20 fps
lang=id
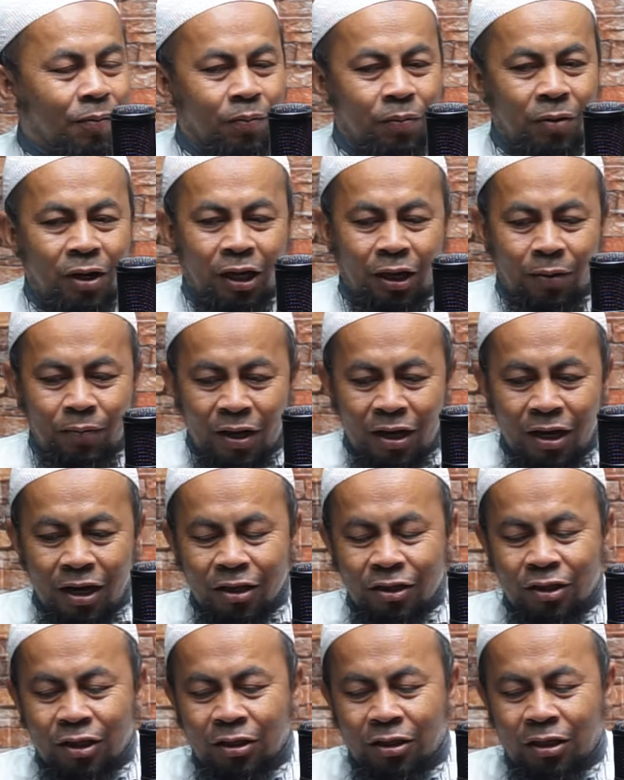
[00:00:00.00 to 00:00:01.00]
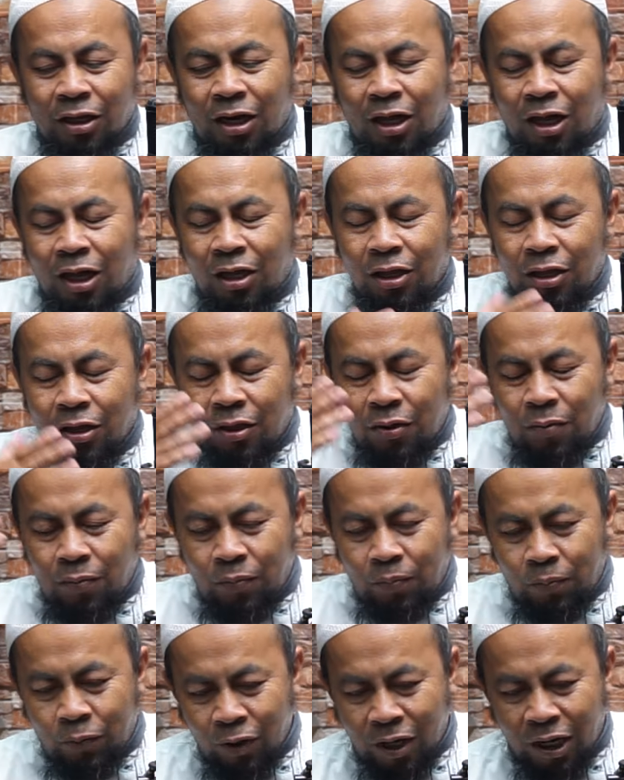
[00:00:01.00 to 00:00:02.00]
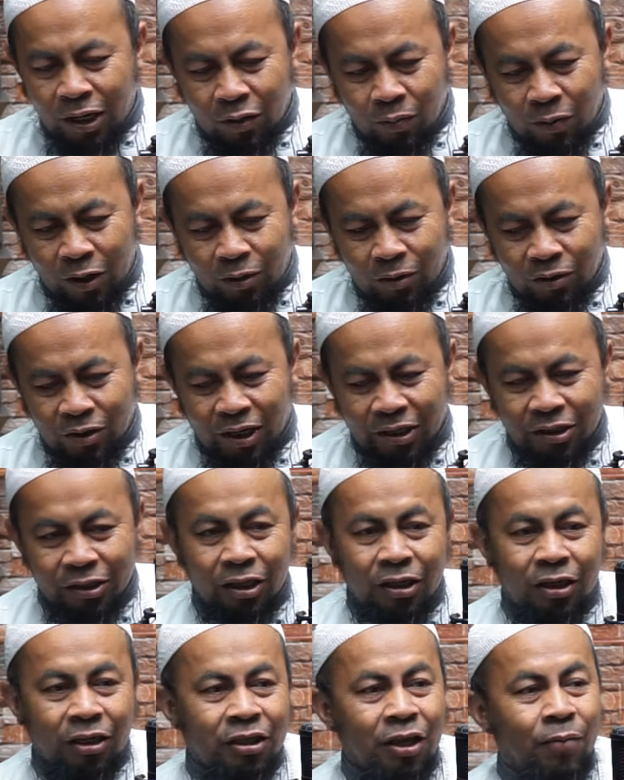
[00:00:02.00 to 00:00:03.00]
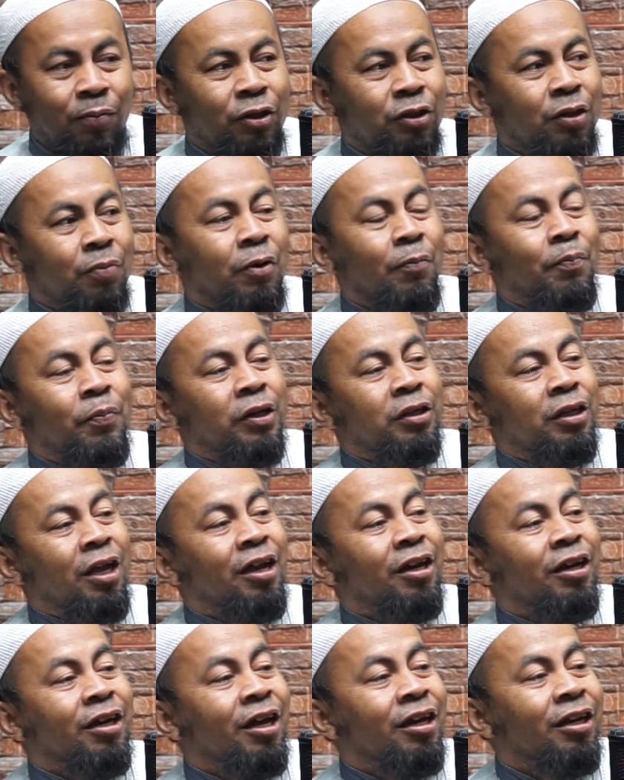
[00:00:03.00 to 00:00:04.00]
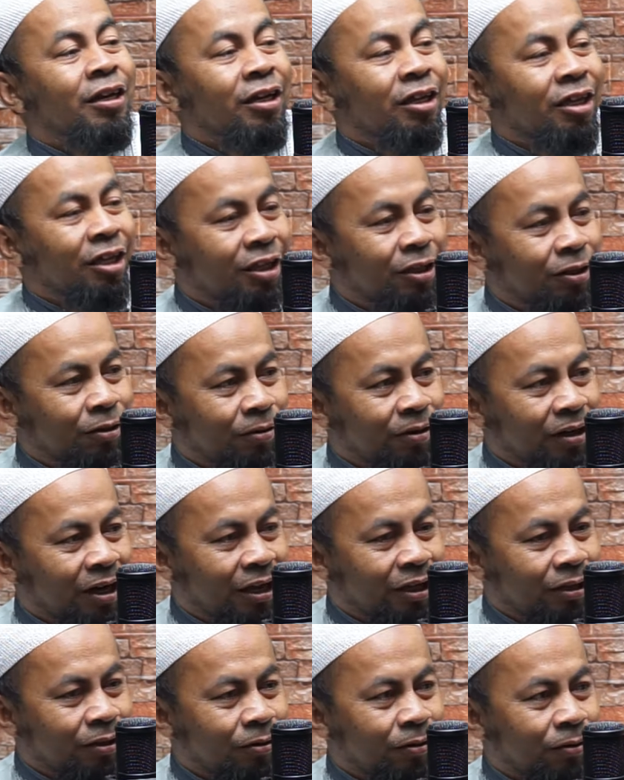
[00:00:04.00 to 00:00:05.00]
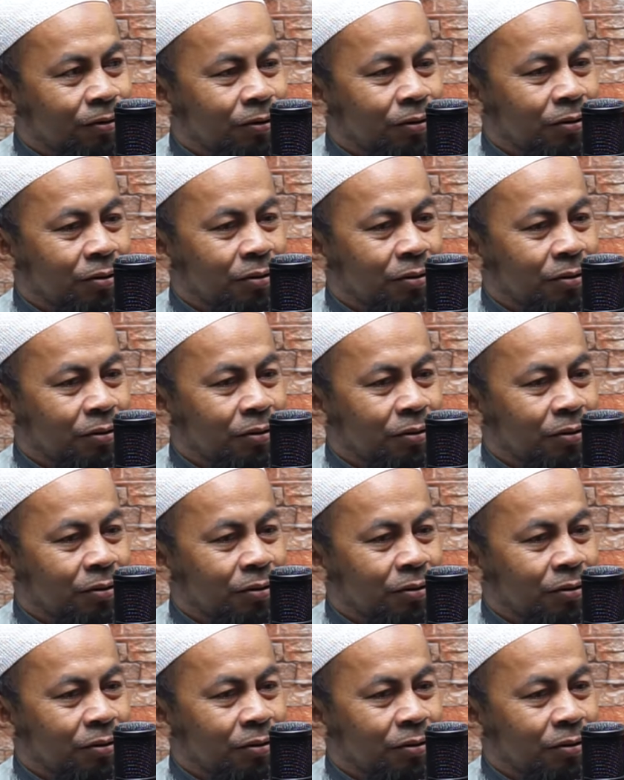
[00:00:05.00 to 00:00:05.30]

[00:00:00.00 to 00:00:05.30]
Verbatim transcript: Okay. Bagaimana setelah bulan Ramadan selesai kita bisa mempertahankan itu. Mm -hmm. Nah, itu.